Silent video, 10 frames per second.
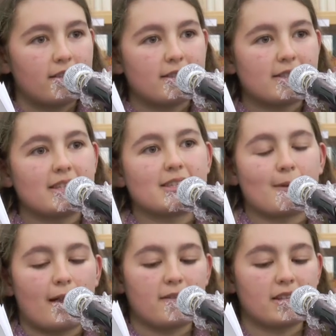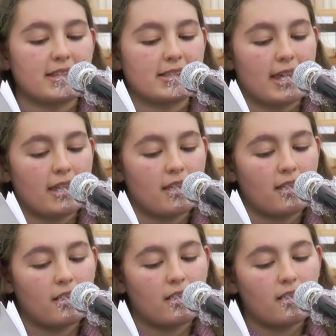Sie zweifelt an sich.
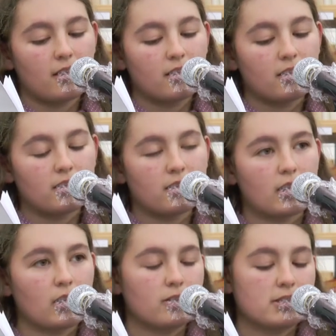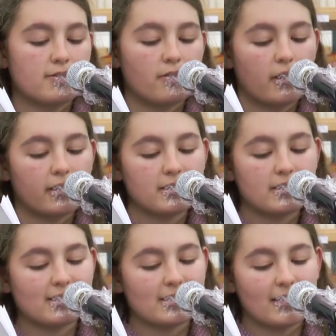Da hört sie
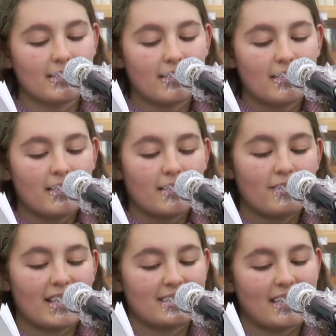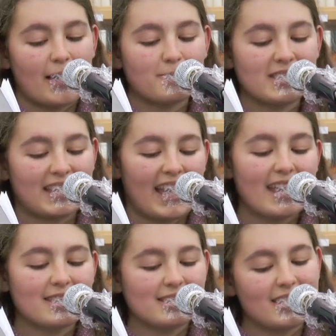Worte, sie, vielleicht haben sie
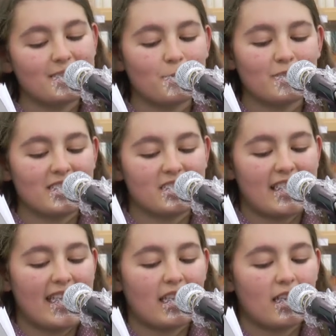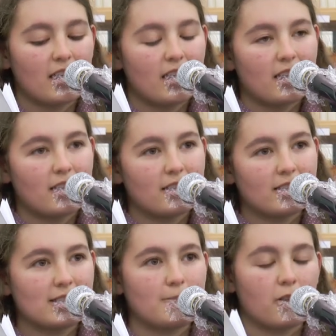recht, sie spürt die Schläge,
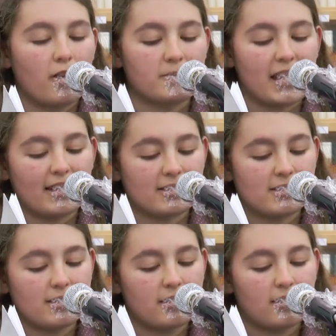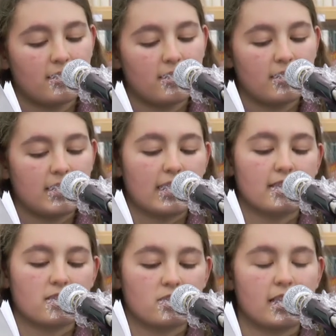sie bekommt Angst. Ihr
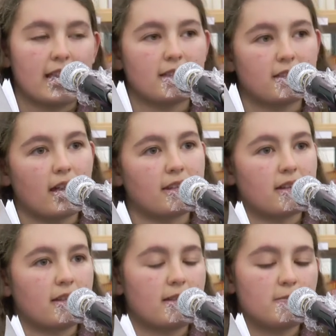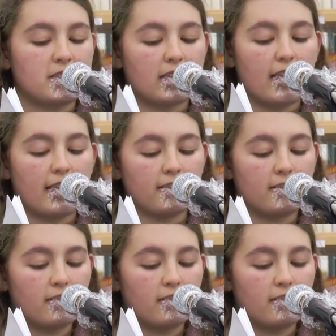geht es schlecht, keiner nimmt ihre Hand.